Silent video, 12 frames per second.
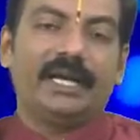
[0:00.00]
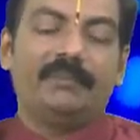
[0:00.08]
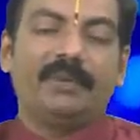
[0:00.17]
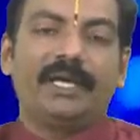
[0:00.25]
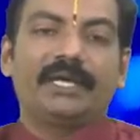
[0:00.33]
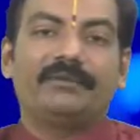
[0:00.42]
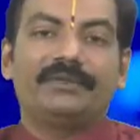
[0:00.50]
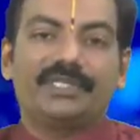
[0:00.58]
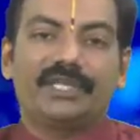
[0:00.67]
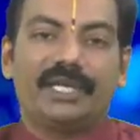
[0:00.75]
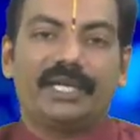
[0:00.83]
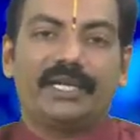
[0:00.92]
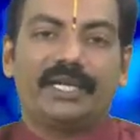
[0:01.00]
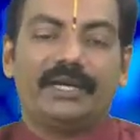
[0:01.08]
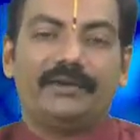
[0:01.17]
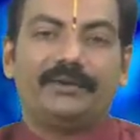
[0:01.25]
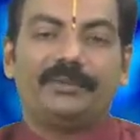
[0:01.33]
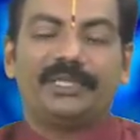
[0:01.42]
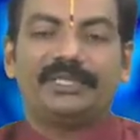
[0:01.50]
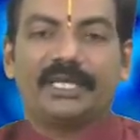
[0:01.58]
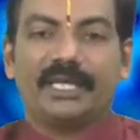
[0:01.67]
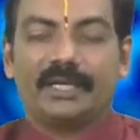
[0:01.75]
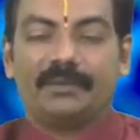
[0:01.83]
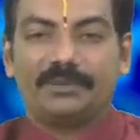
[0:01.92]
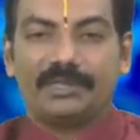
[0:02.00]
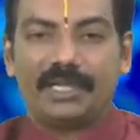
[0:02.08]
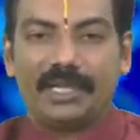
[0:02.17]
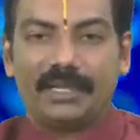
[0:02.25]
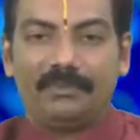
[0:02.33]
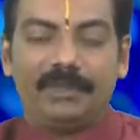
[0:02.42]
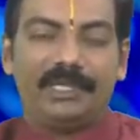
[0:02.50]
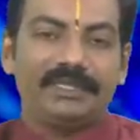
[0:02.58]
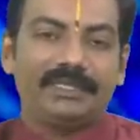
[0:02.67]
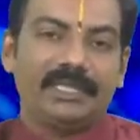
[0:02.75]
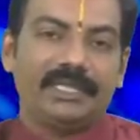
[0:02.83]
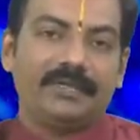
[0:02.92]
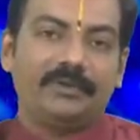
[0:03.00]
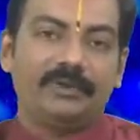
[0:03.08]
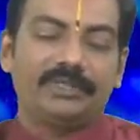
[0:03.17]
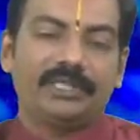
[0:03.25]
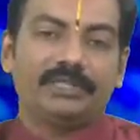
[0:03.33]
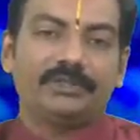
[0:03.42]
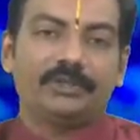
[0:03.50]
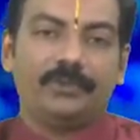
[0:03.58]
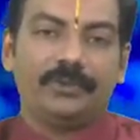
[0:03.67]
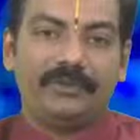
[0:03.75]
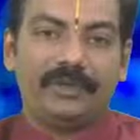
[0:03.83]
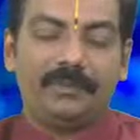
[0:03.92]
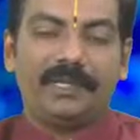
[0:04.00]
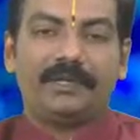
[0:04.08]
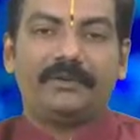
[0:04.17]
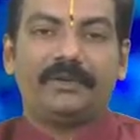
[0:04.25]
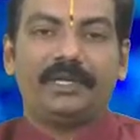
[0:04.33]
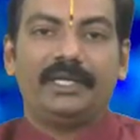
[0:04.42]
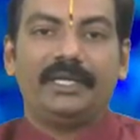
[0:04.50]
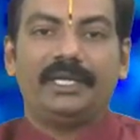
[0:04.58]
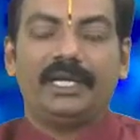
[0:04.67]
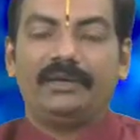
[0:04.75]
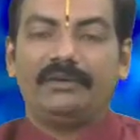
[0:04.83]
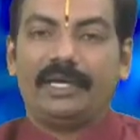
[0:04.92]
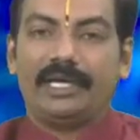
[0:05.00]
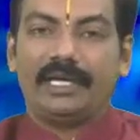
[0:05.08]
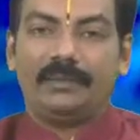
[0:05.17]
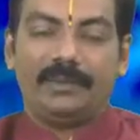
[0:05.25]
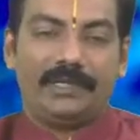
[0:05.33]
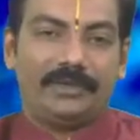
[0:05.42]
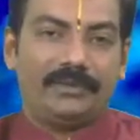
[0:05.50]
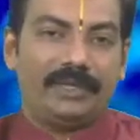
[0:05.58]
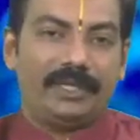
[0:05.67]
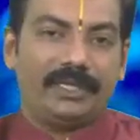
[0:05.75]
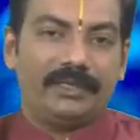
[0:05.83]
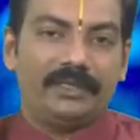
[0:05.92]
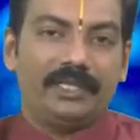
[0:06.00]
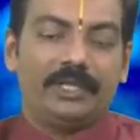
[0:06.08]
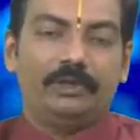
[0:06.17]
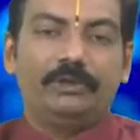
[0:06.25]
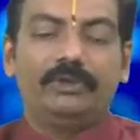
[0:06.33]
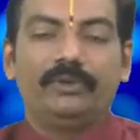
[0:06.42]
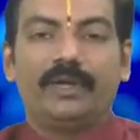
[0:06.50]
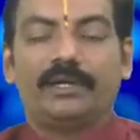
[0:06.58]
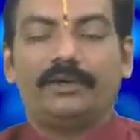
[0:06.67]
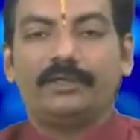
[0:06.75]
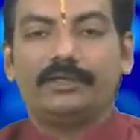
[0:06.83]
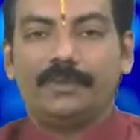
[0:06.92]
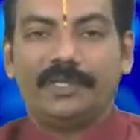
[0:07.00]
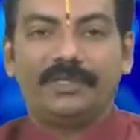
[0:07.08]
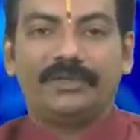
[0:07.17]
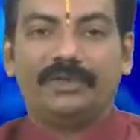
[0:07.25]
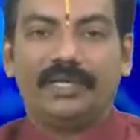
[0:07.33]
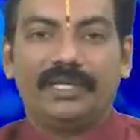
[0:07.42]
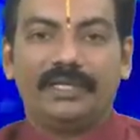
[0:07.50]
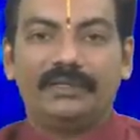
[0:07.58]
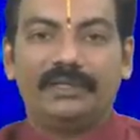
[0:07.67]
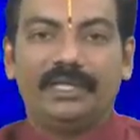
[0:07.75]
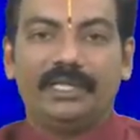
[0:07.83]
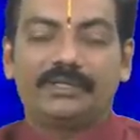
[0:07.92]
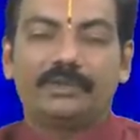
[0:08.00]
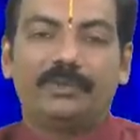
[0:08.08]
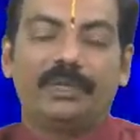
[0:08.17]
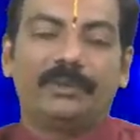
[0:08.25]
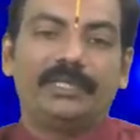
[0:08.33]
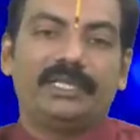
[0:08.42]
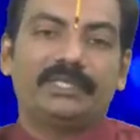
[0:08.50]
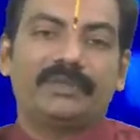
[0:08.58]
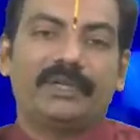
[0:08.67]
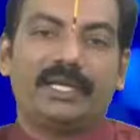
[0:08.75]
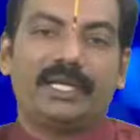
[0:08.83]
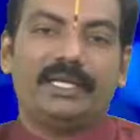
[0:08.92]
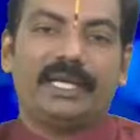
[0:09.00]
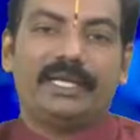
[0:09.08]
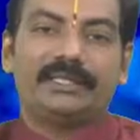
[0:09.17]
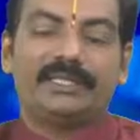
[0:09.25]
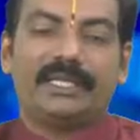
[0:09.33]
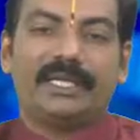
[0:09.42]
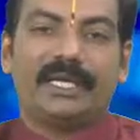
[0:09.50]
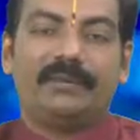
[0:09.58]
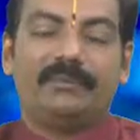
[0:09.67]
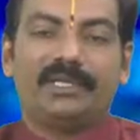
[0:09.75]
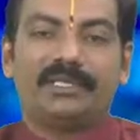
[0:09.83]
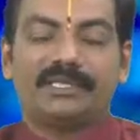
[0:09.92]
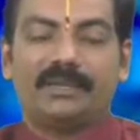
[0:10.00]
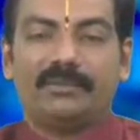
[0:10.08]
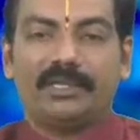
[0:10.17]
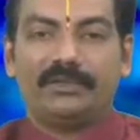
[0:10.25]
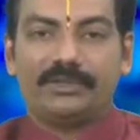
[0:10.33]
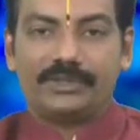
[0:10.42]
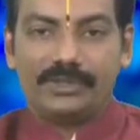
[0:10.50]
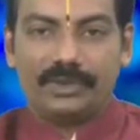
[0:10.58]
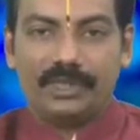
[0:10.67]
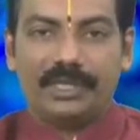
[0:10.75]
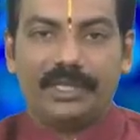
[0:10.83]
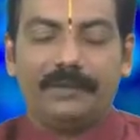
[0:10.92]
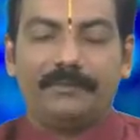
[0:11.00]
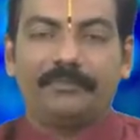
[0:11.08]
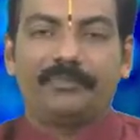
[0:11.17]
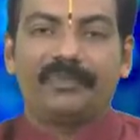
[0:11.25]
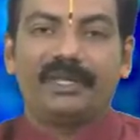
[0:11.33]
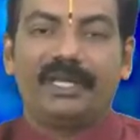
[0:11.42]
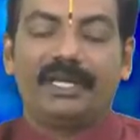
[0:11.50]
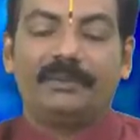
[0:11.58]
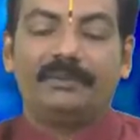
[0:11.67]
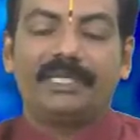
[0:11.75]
అమ్మాయికి వృషిక లగ్నం కాబట్టి మంచి కనకపుష్య రాగం పెట్టించండి కుడి చేతి చూపుడు వెళ్ళి పెట్టుకోవాలి నాలుగు క్యారెట్లు పెట్టుకోండి గురువారం రోజు పెట్టుకోవాలి సుబ్రహ్మణ్యేశ్వర కళ్యాణం చేయగానే మంచి సంబంధం వస్తుందండి అంటే